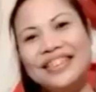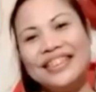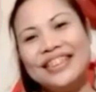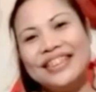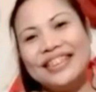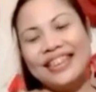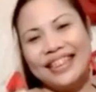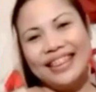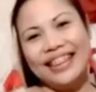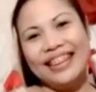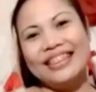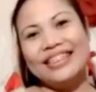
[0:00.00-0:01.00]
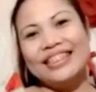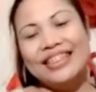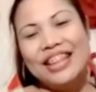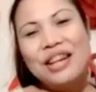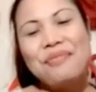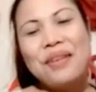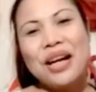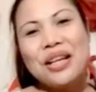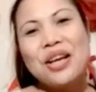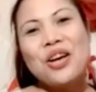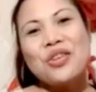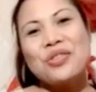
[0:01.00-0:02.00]
Oo. Importante lang kasi sa
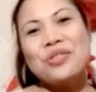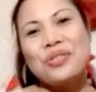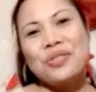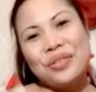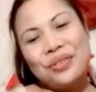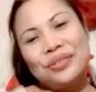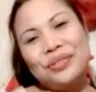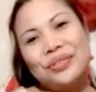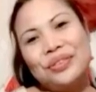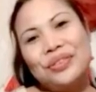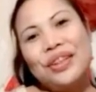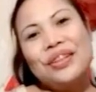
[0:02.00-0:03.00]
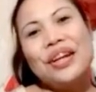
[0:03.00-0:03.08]
YouTube,